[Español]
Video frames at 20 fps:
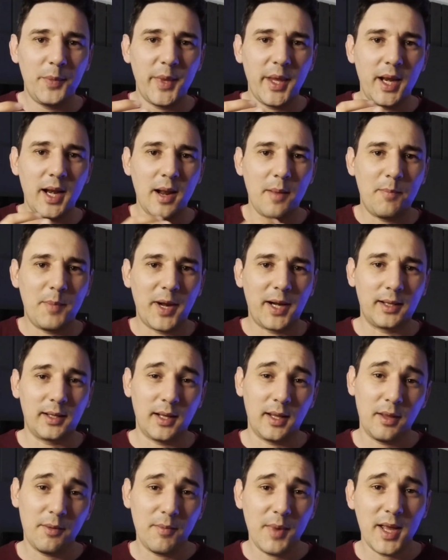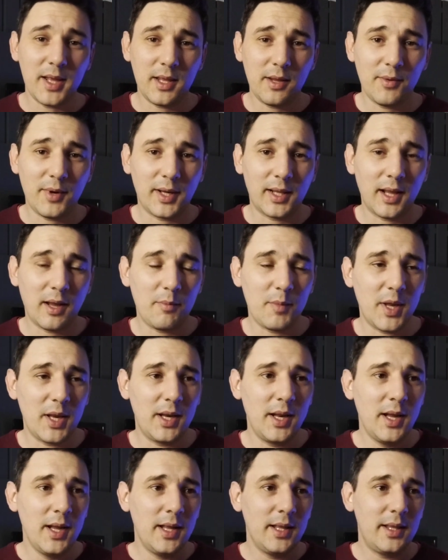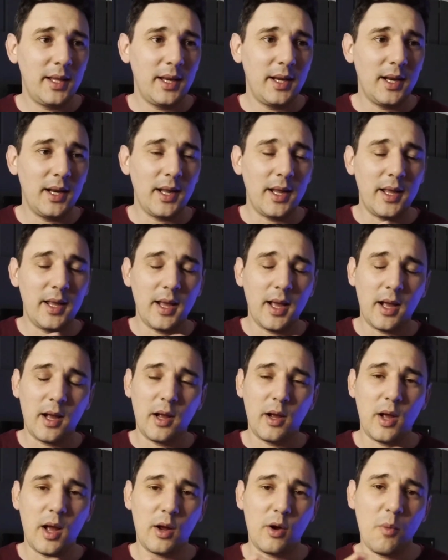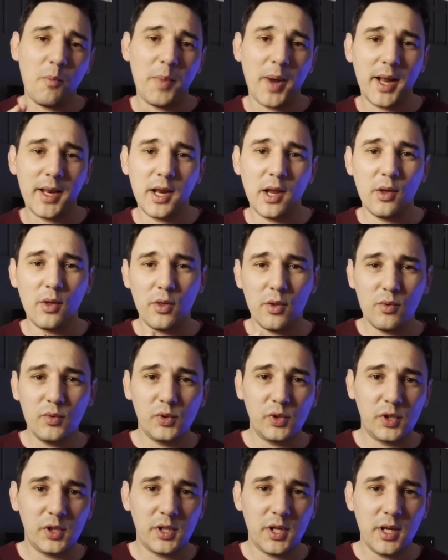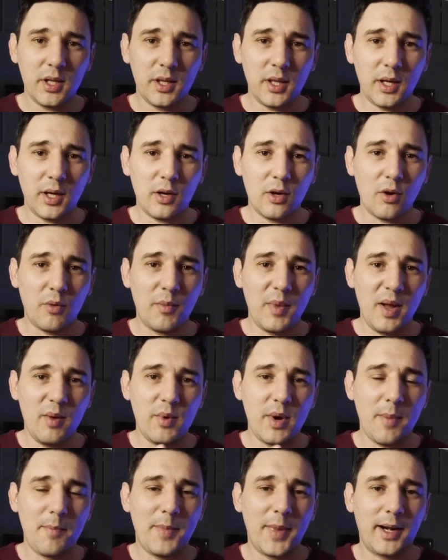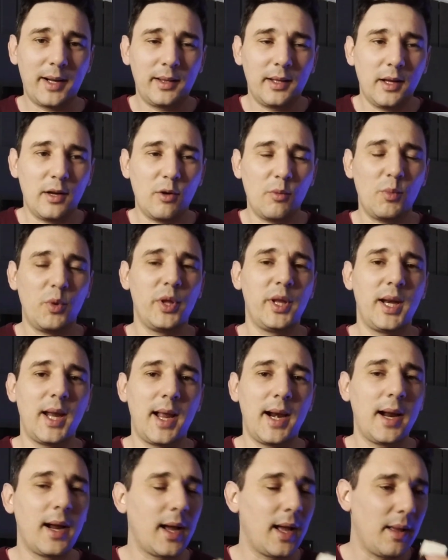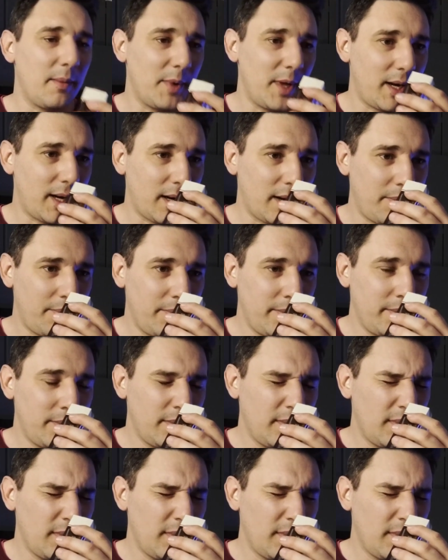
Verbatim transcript: tiene la parte de vetiver también, tiene eh, acompañado de un cítrico, va una parte como de naranja amarga